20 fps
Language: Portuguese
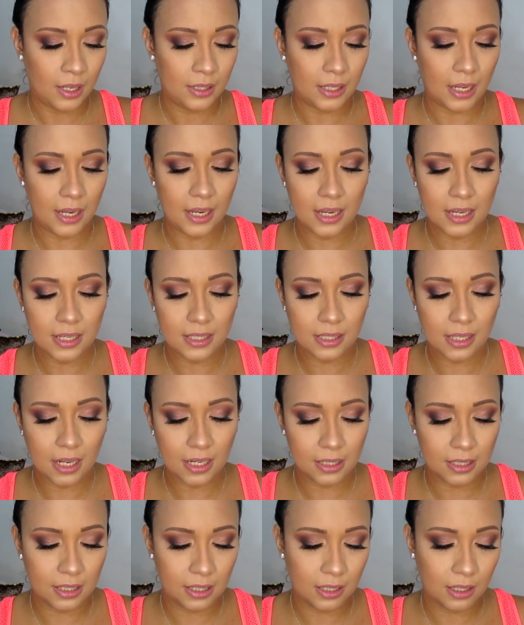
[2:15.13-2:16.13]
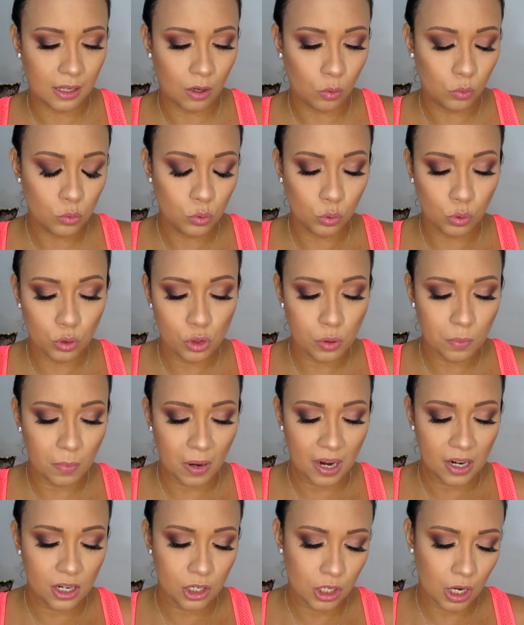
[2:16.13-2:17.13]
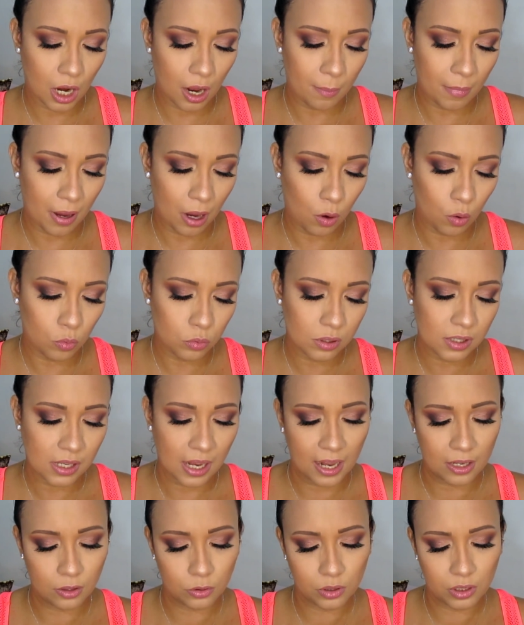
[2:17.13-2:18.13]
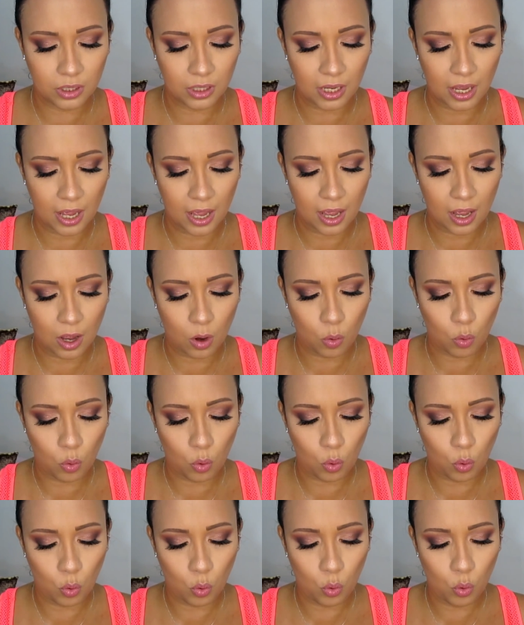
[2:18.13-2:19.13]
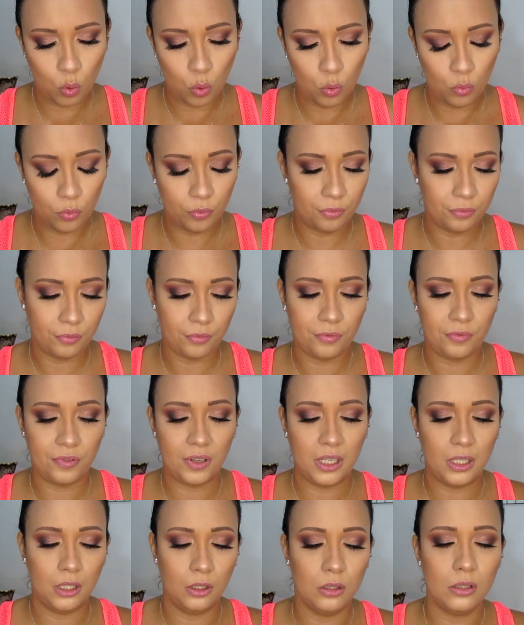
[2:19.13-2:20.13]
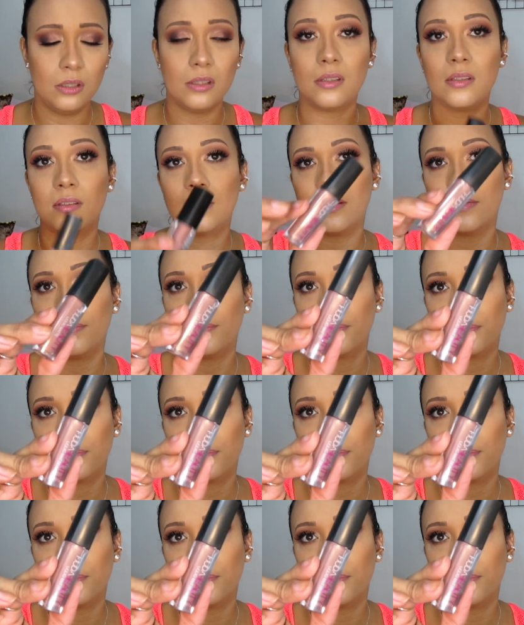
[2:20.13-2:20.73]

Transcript: Tem esse daqui que é um nude mais amarronzado, que é o Venus.